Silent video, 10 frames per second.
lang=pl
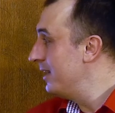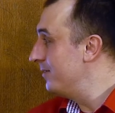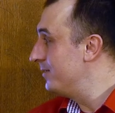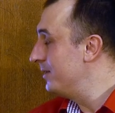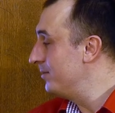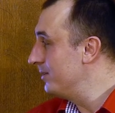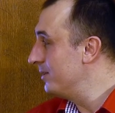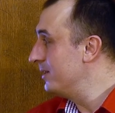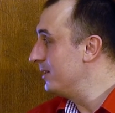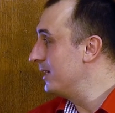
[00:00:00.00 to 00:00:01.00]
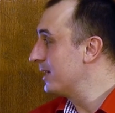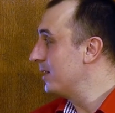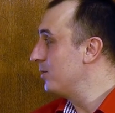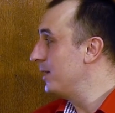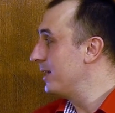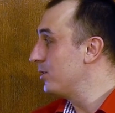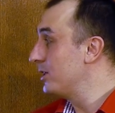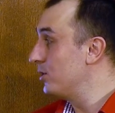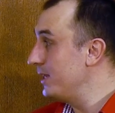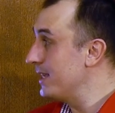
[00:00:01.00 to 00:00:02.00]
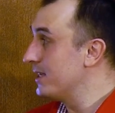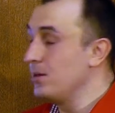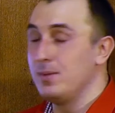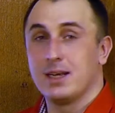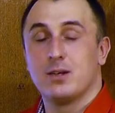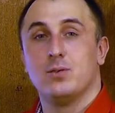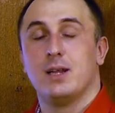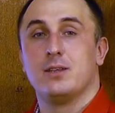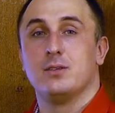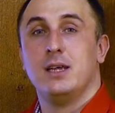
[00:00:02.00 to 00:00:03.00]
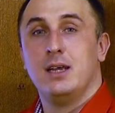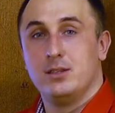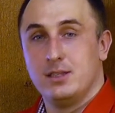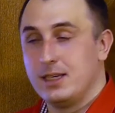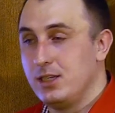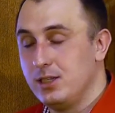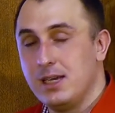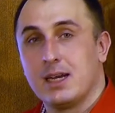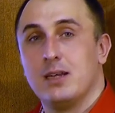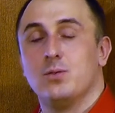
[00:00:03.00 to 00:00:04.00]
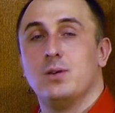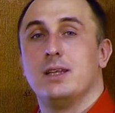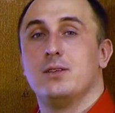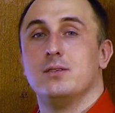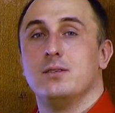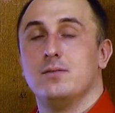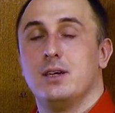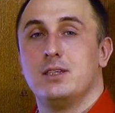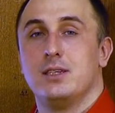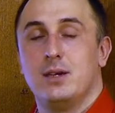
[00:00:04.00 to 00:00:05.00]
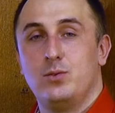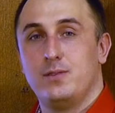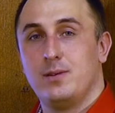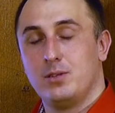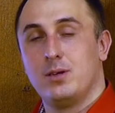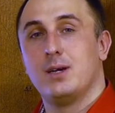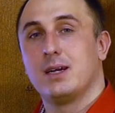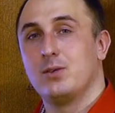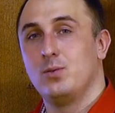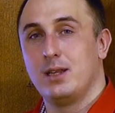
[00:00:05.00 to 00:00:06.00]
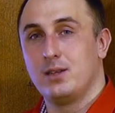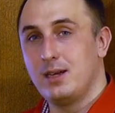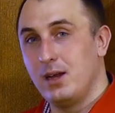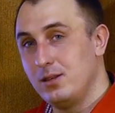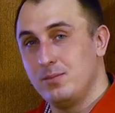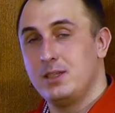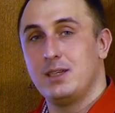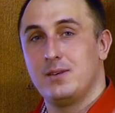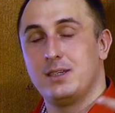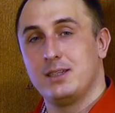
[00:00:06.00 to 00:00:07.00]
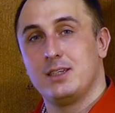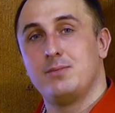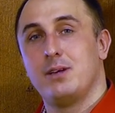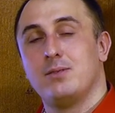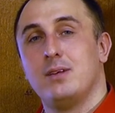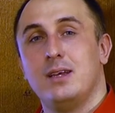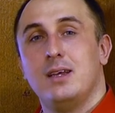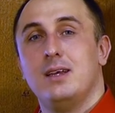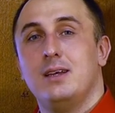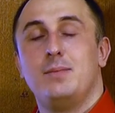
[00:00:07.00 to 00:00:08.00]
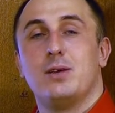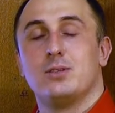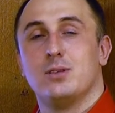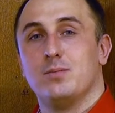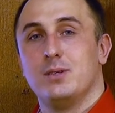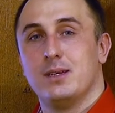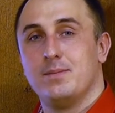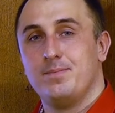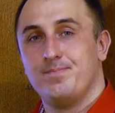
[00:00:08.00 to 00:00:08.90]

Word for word: w tym y, G-kalkulatorze, to nie jest Gnome kalkulator, to jest jakiś G-kalkulator właśnie. Ja używam Gnome kalkulatora, on domyślnie właśnie też miał, miał stopnie.